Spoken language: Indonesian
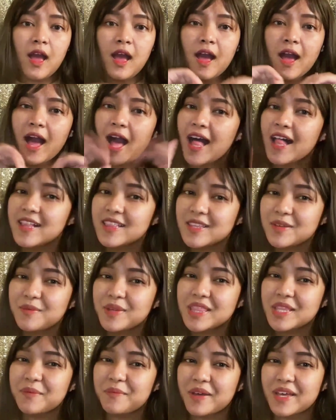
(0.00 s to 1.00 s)
Halo
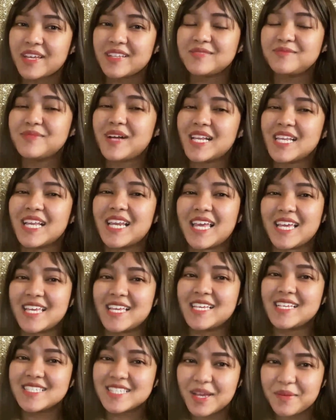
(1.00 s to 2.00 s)
teman-teman, balik
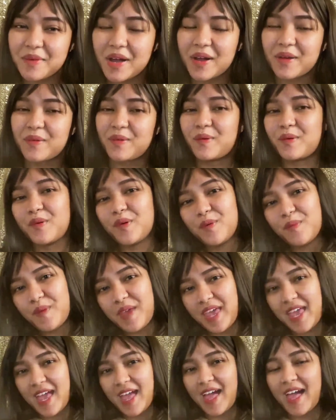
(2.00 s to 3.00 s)
lagi sama aku
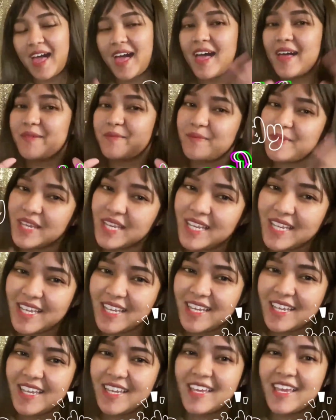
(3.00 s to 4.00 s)
Bea
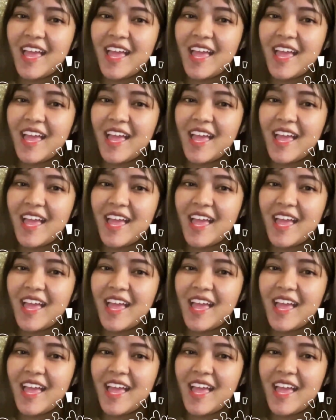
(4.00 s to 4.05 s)
Bidi.